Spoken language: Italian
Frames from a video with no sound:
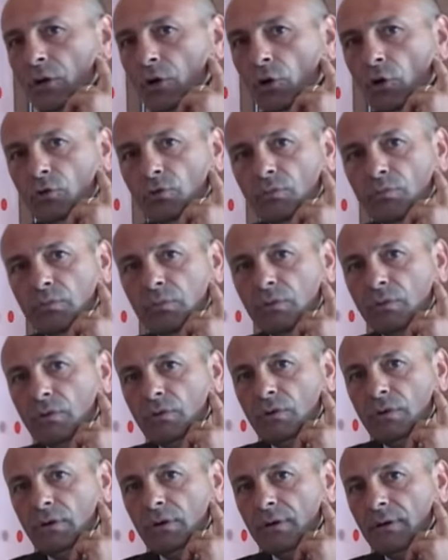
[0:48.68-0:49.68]

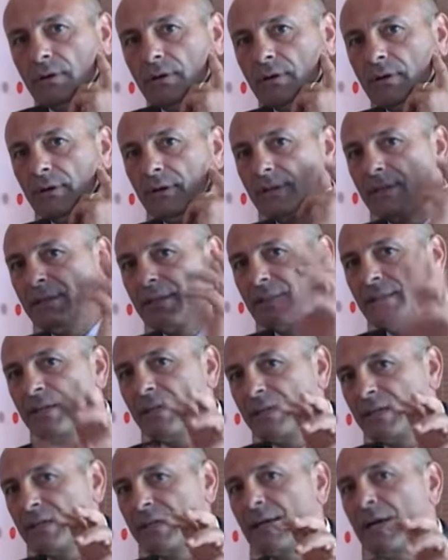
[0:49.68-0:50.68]
notebook
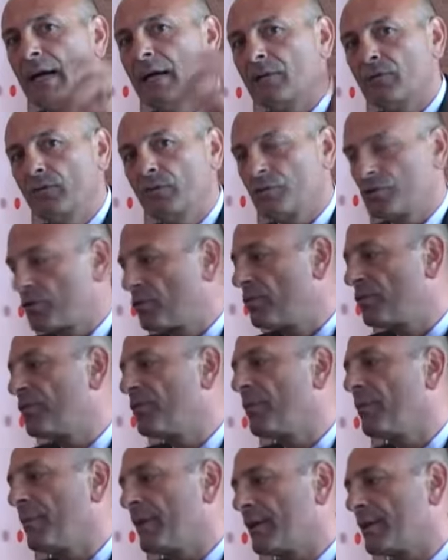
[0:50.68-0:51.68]
dedicato
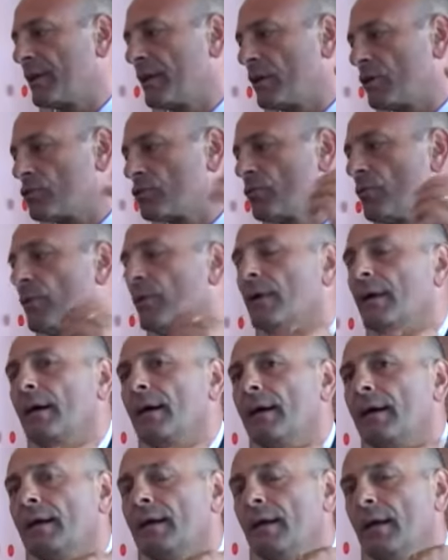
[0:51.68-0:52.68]
esclusivamente alla
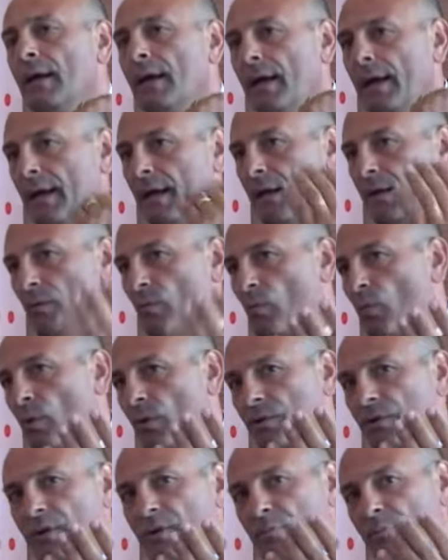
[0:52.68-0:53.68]
scuola, è
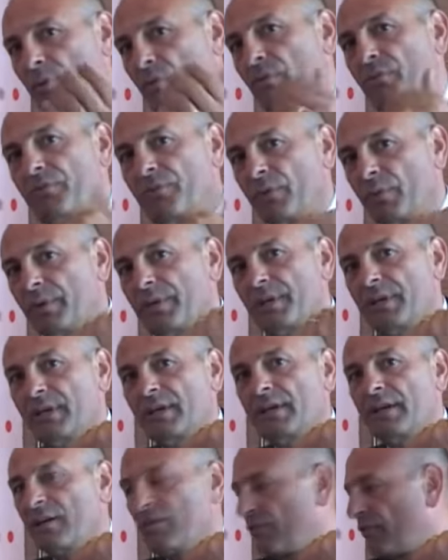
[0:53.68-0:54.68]
waterproof
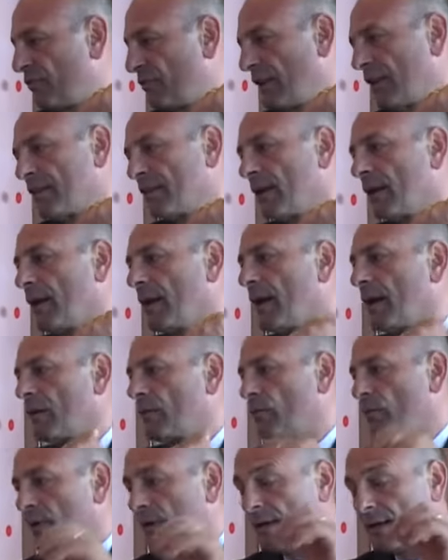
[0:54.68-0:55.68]
quindi resistente
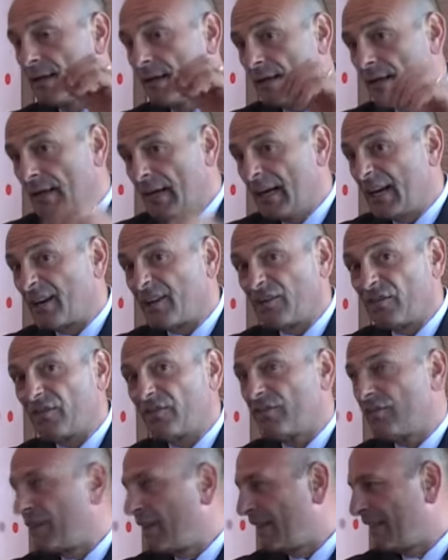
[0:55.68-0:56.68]
all'acqua, è
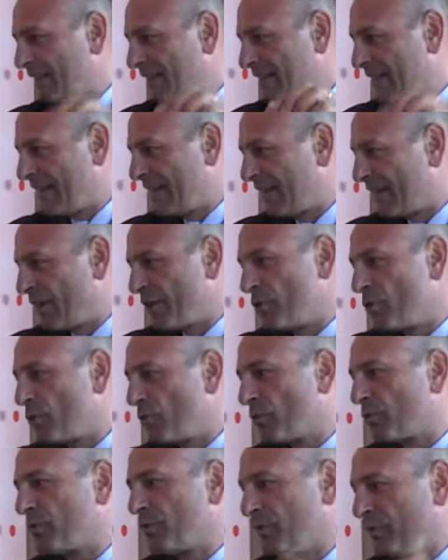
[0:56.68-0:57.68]
resistente anche agli
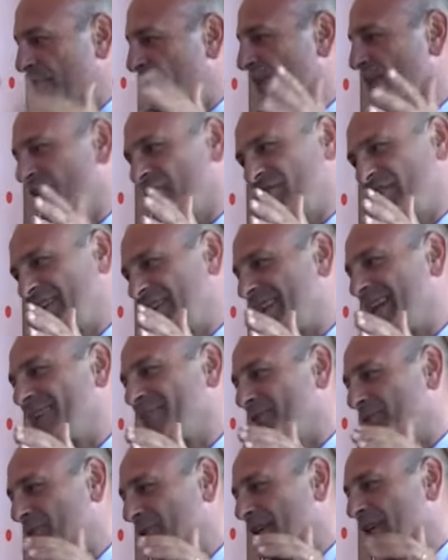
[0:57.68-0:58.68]
urti fino a
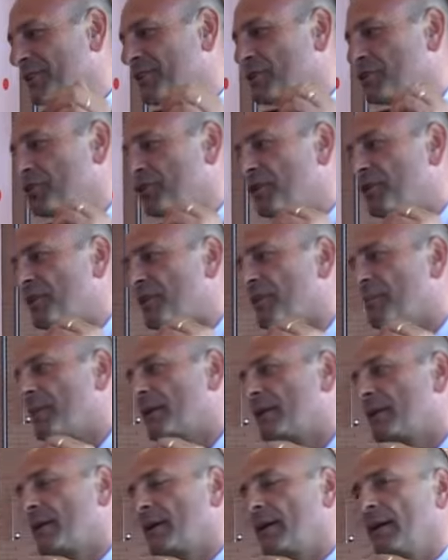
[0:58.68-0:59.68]
70-80
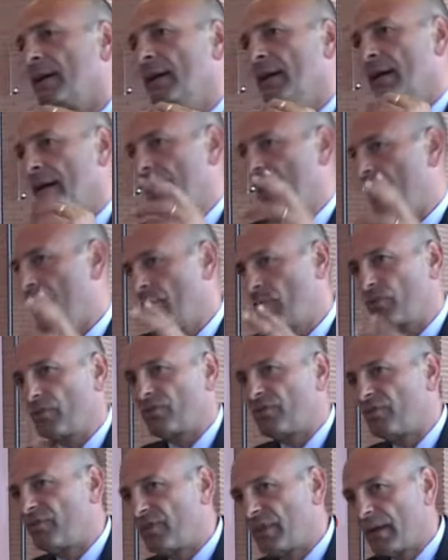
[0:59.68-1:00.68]
cm e ha un
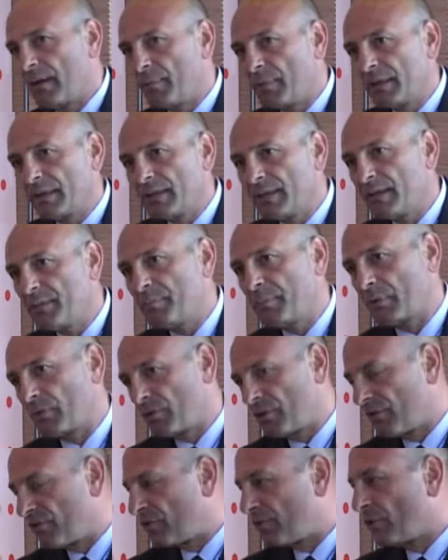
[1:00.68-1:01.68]
sistema di
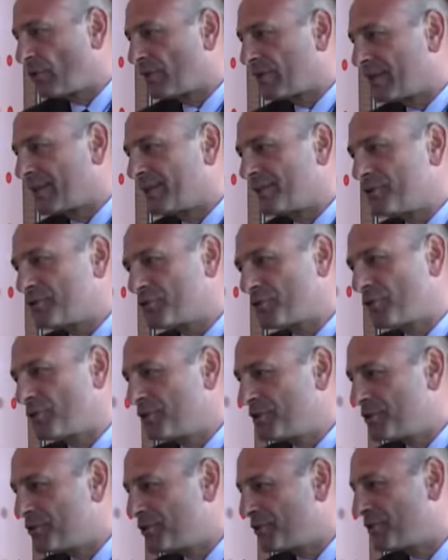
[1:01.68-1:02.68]
protezione del disco
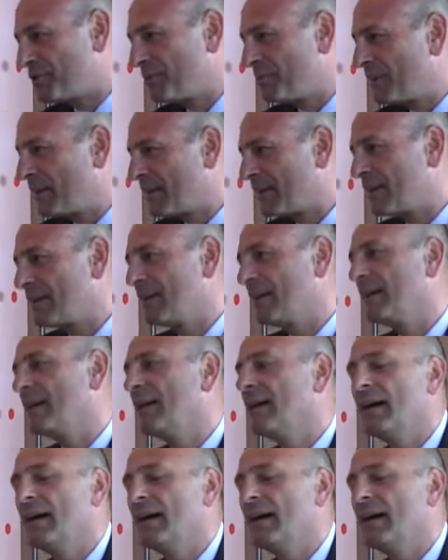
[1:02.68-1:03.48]
rigido per eh,